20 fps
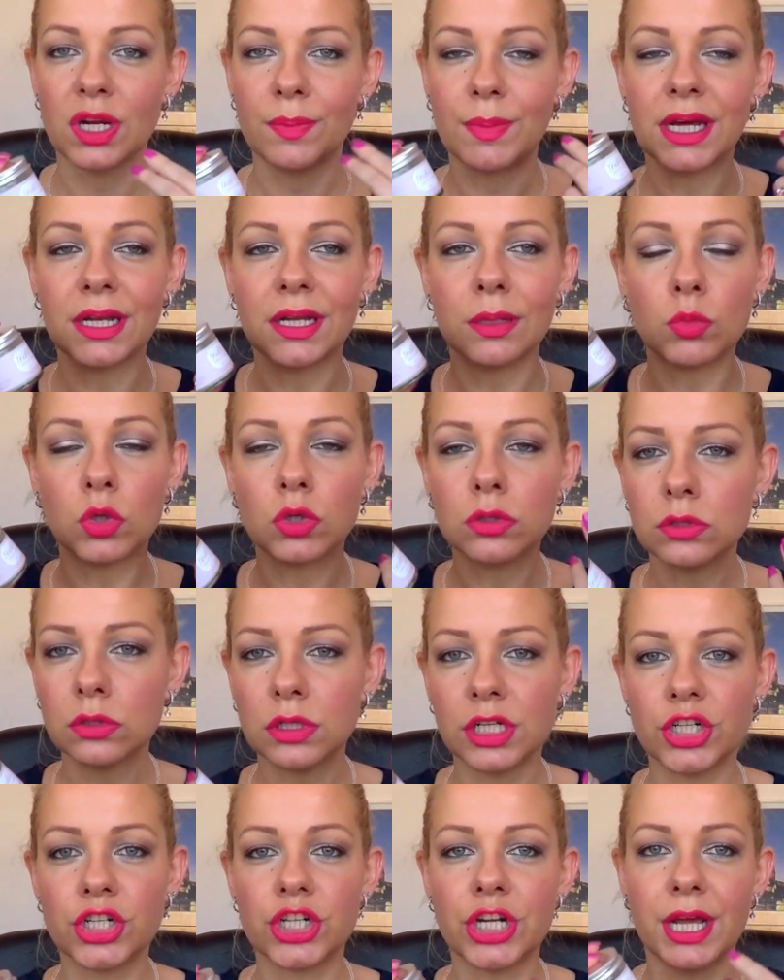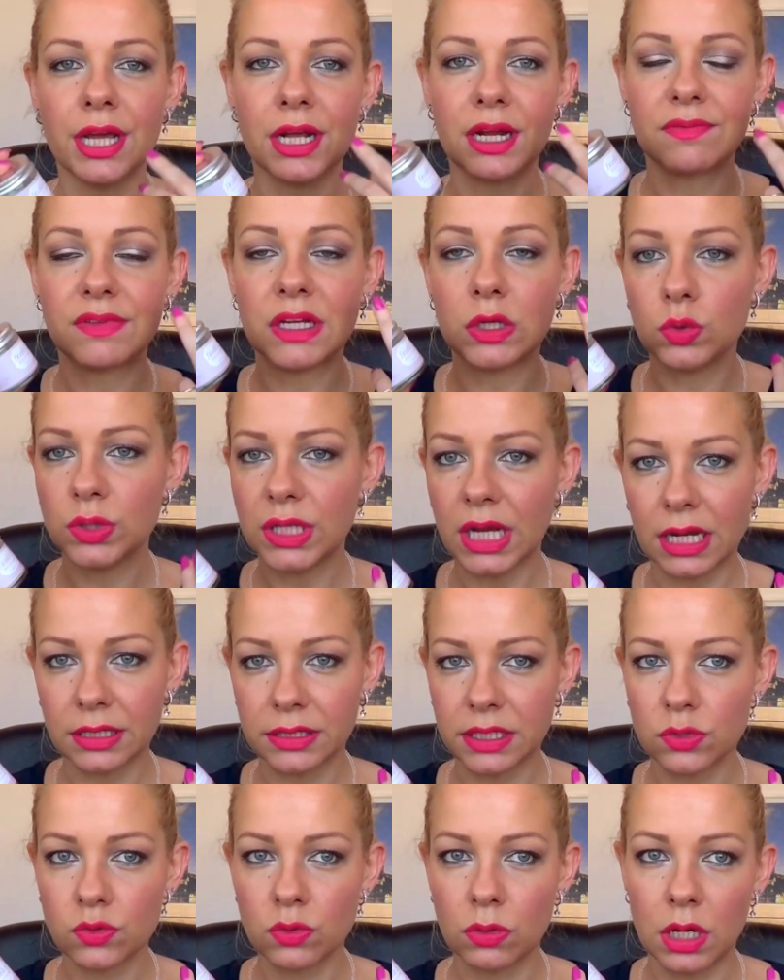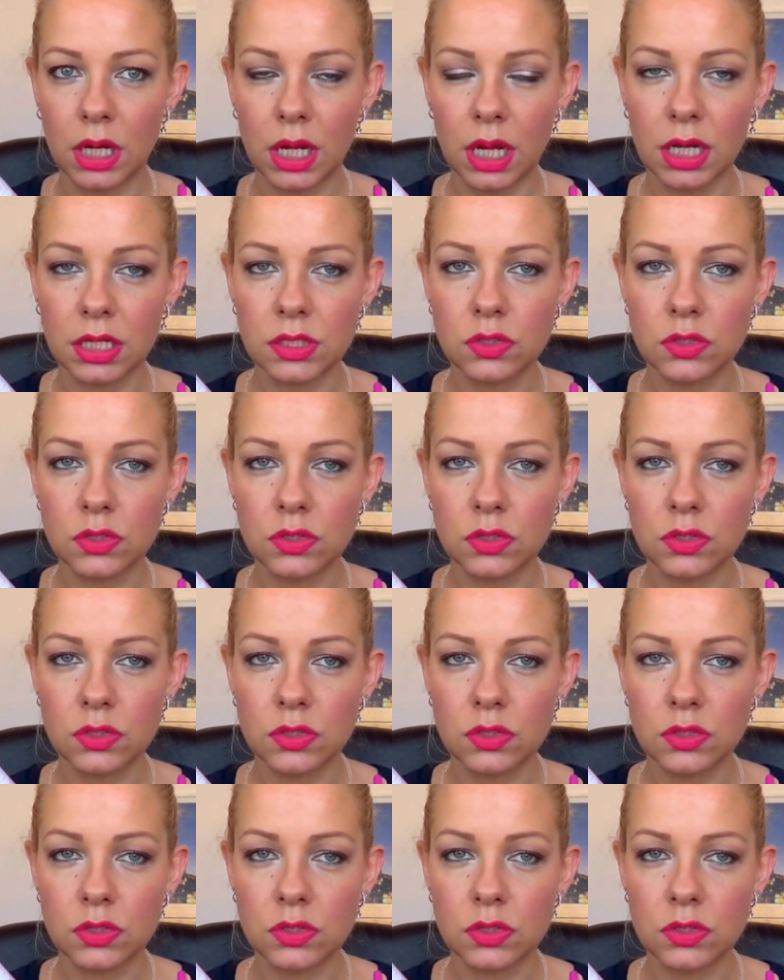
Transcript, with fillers: rimane molto leggera, velutata sul,